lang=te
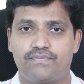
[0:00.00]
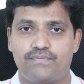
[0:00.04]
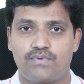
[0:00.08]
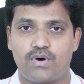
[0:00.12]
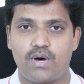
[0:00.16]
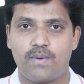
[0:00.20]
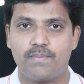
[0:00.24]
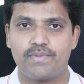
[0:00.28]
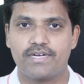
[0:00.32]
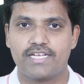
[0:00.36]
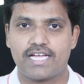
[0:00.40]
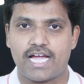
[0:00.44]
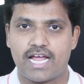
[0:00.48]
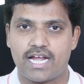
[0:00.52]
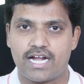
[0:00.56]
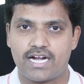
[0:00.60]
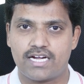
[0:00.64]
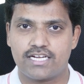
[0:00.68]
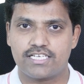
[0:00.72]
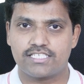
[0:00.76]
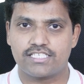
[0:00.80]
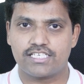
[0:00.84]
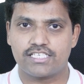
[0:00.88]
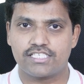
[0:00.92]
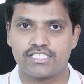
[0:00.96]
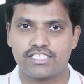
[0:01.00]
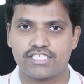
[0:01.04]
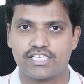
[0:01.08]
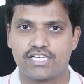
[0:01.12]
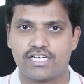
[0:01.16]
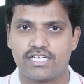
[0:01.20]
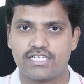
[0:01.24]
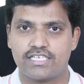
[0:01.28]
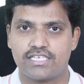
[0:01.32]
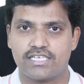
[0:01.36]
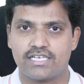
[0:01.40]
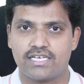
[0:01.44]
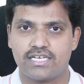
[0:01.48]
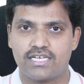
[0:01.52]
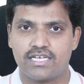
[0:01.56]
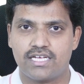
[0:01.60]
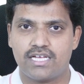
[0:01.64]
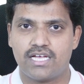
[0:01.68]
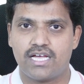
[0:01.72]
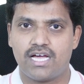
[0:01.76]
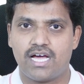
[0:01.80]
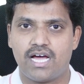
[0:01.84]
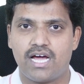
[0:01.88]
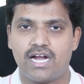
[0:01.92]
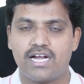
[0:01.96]
ఫామ్ని ఎలా డిజైన్ చేయాలి
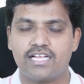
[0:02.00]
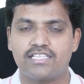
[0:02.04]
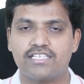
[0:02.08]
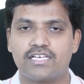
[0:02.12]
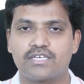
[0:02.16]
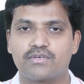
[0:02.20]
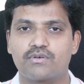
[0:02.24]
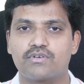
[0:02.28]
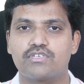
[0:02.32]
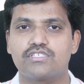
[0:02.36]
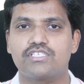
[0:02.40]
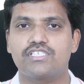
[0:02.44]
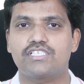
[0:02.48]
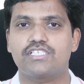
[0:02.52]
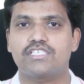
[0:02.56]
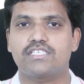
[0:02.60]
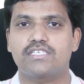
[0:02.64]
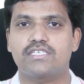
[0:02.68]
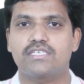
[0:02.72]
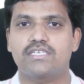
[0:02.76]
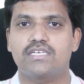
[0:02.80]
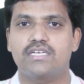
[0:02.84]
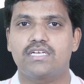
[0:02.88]
అనే దాని గురించి